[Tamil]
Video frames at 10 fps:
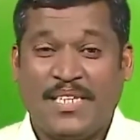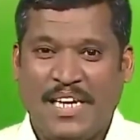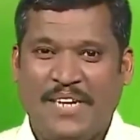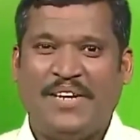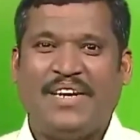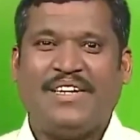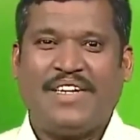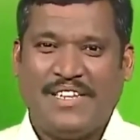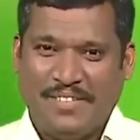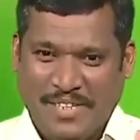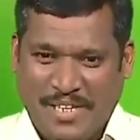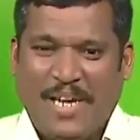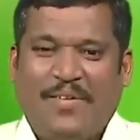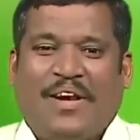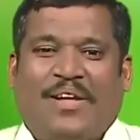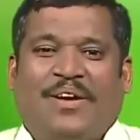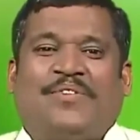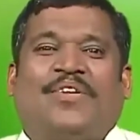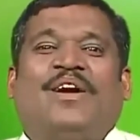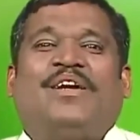கேள்விகளாக அதாவது கேள்விகளாக
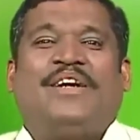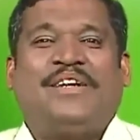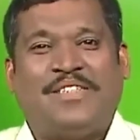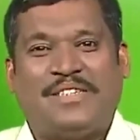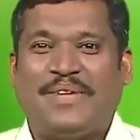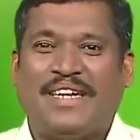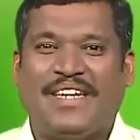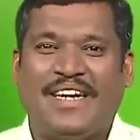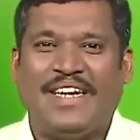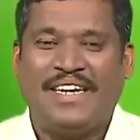வாழுங்கள்னு இதுக்கு பேருங்க